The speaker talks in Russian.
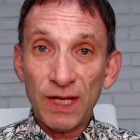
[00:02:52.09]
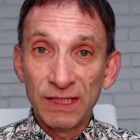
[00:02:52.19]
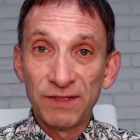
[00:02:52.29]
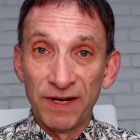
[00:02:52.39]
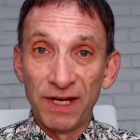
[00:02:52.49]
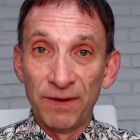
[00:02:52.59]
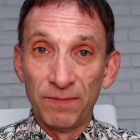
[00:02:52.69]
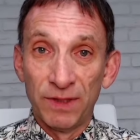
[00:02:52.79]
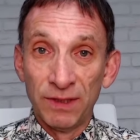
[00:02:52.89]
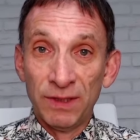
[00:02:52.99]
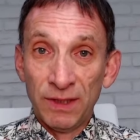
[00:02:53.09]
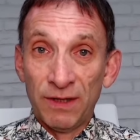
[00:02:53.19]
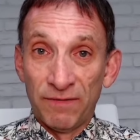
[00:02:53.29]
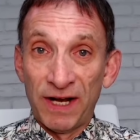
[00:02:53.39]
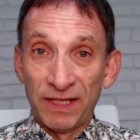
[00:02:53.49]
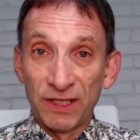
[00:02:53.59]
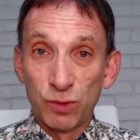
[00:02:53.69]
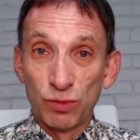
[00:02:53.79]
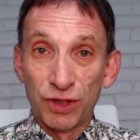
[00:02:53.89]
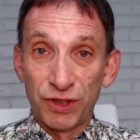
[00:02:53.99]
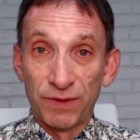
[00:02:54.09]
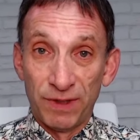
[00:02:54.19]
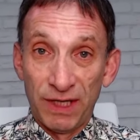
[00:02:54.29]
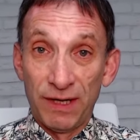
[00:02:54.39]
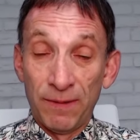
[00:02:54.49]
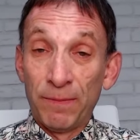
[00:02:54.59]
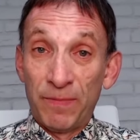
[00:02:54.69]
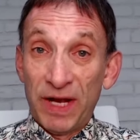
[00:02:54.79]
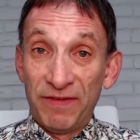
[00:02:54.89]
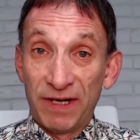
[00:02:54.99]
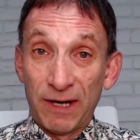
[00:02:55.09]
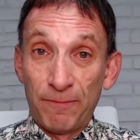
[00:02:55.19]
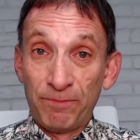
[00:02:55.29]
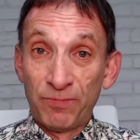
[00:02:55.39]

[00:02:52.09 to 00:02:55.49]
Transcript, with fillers: своим э, военнослужащим или боевикам.